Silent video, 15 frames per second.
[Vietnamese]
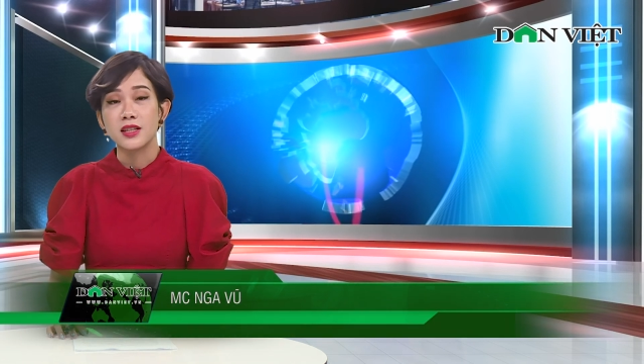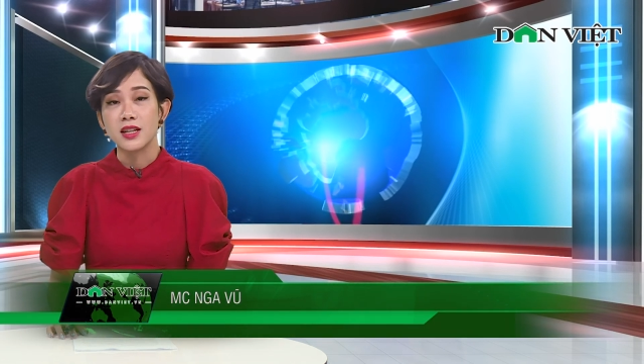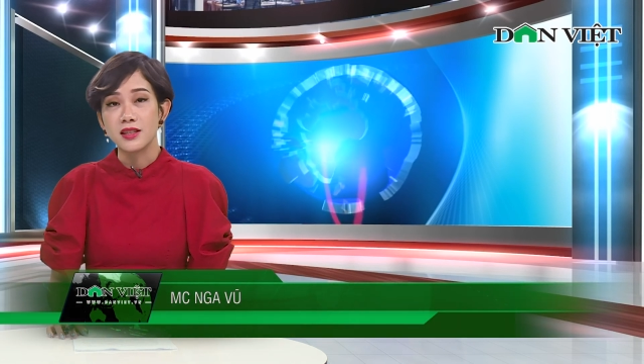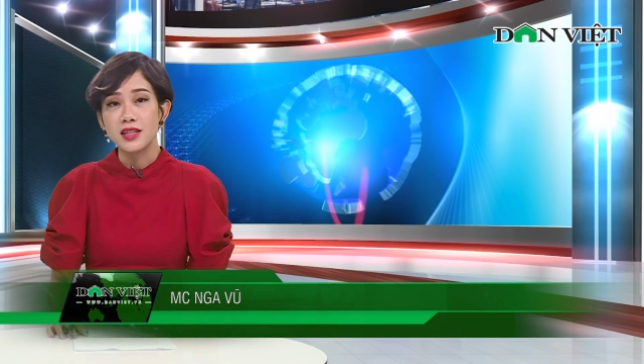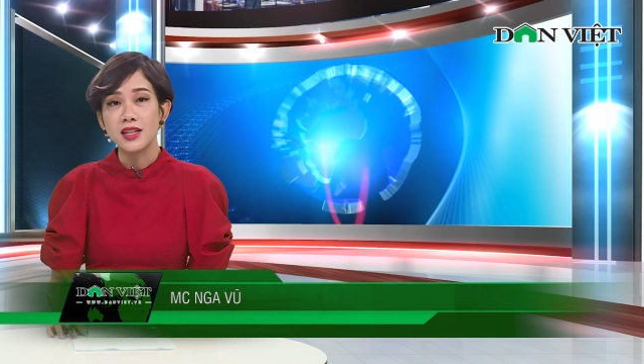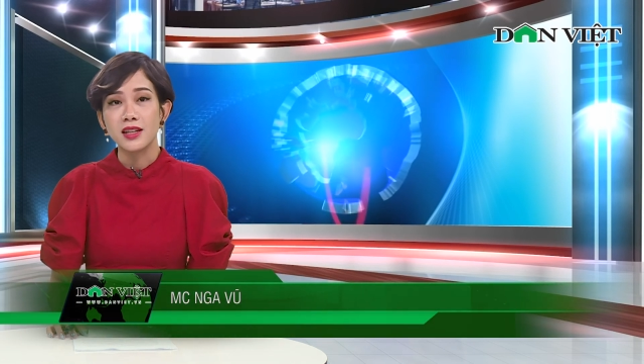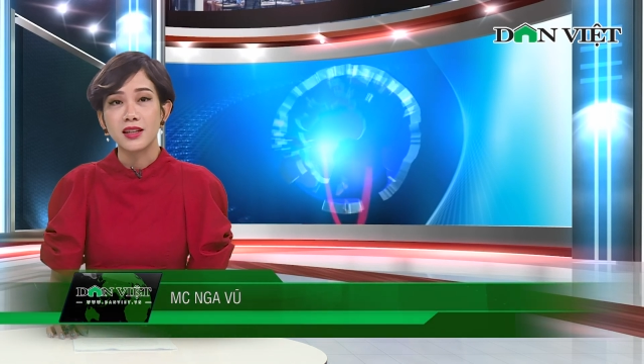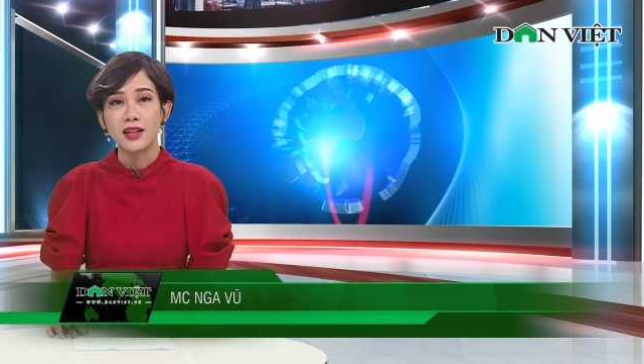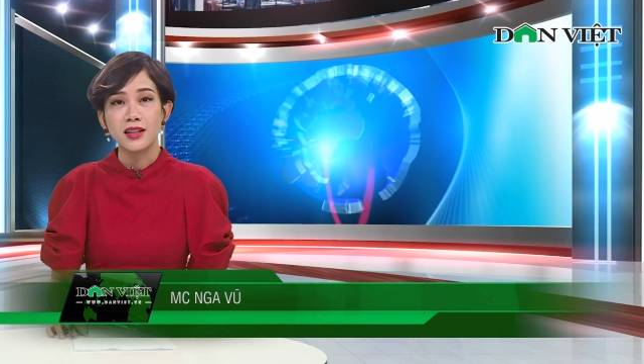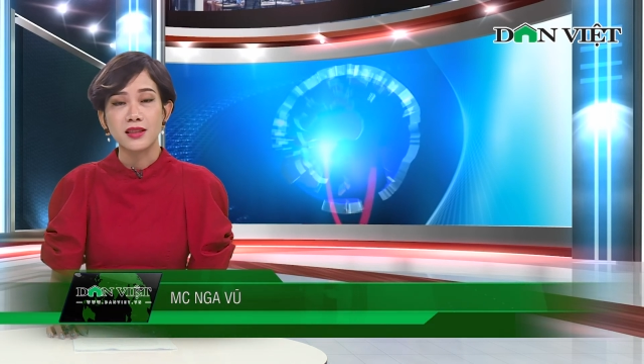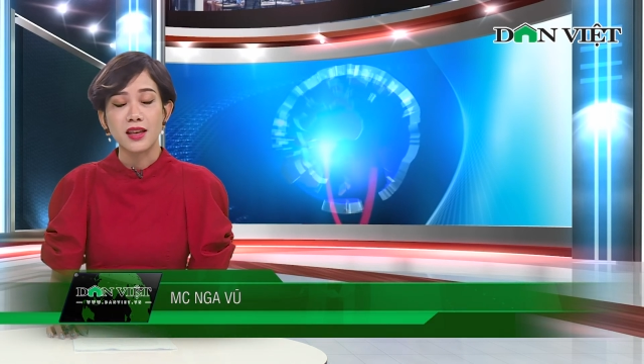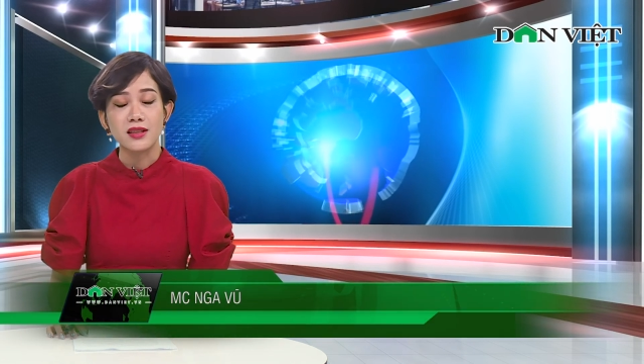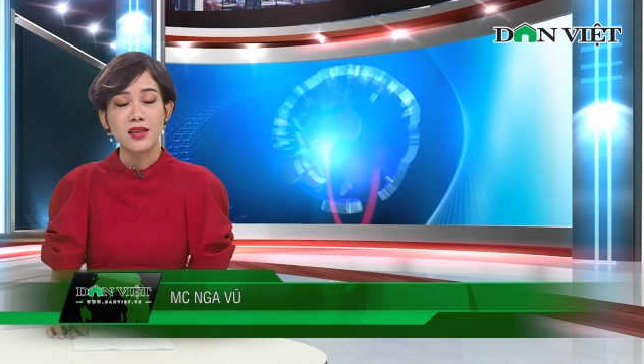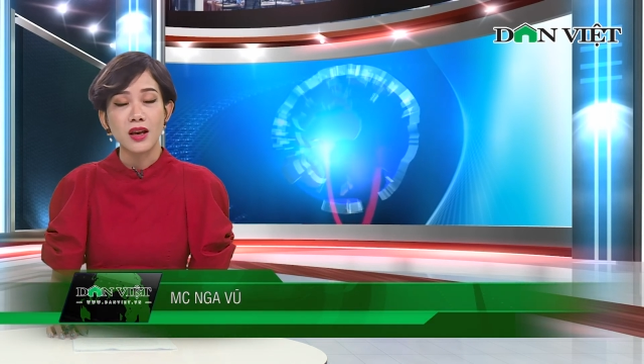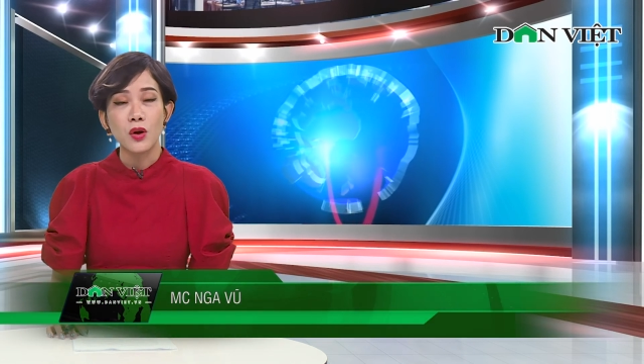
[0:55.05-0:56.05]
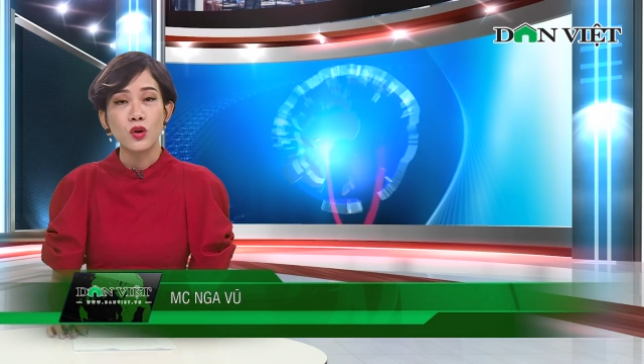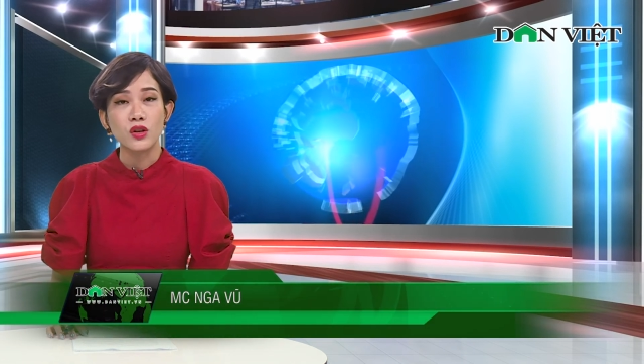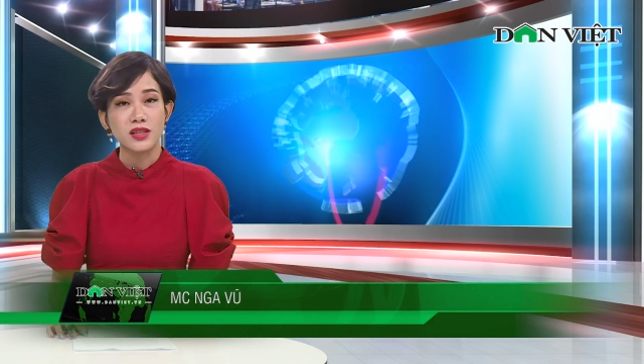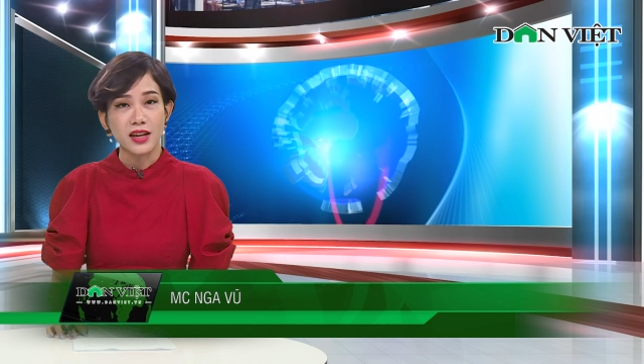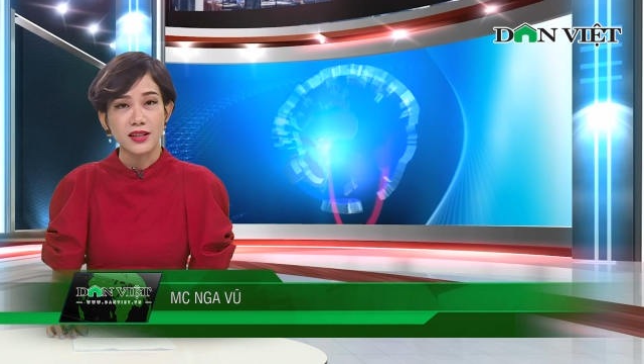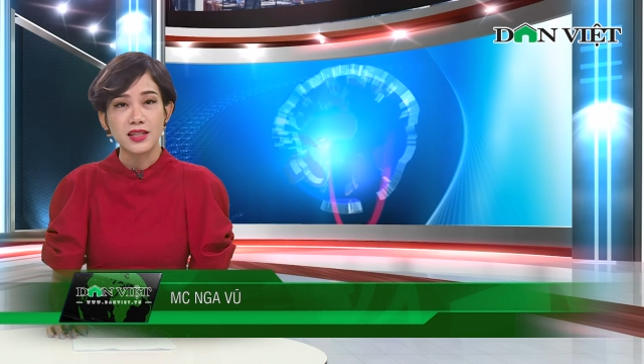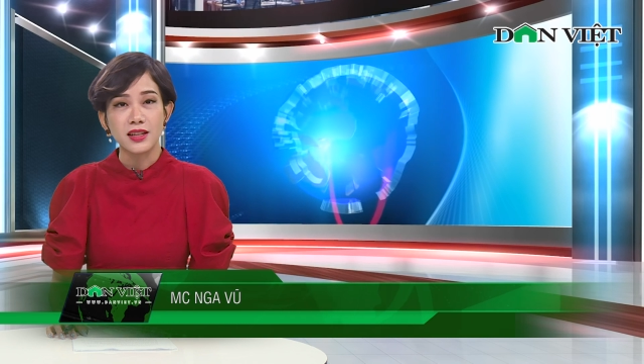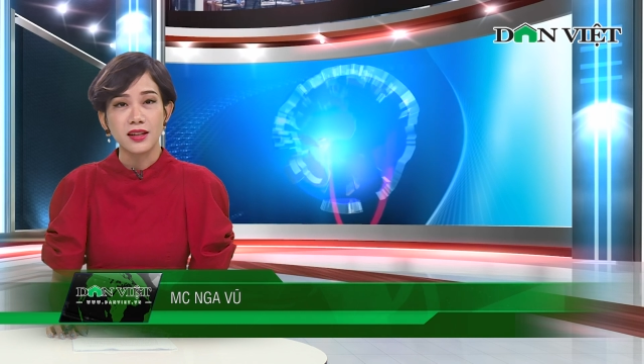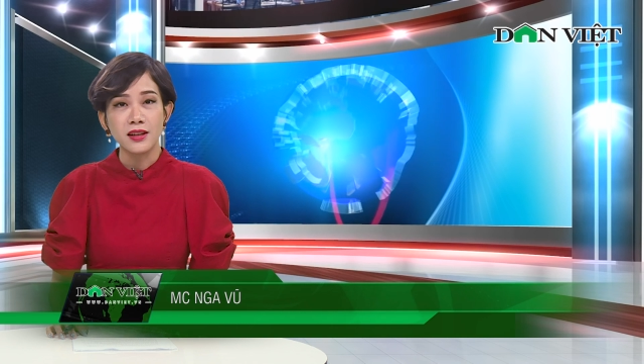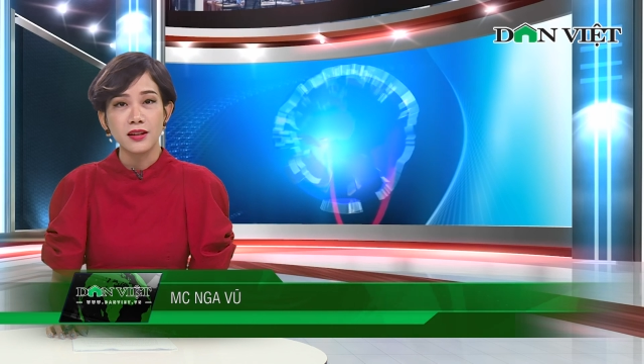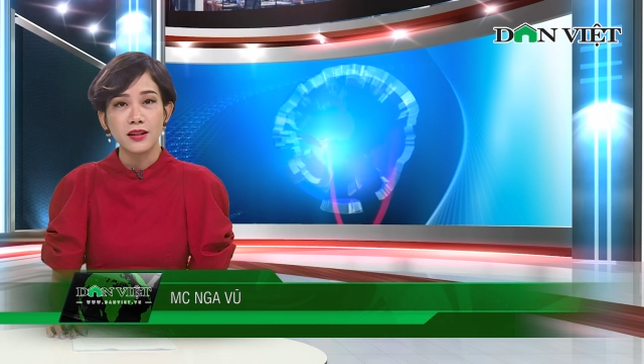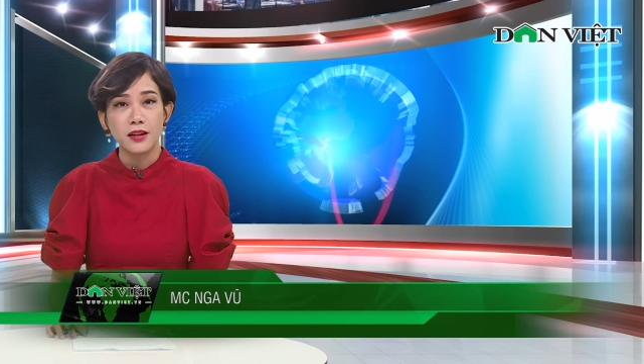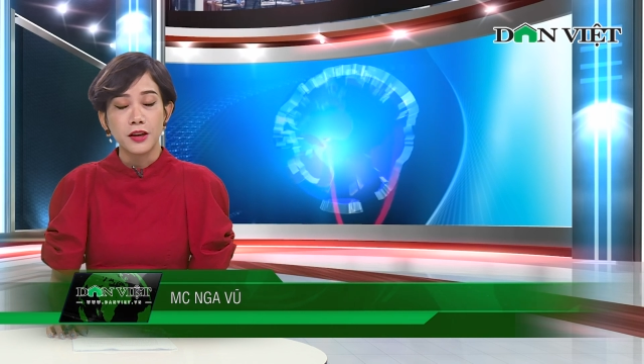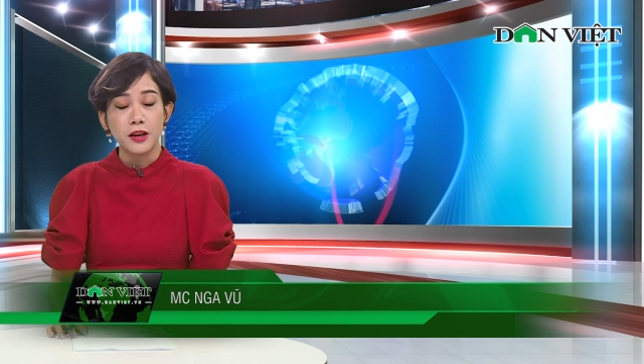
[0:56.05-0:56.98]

chính trị, kinh tế xã hội, giải trí.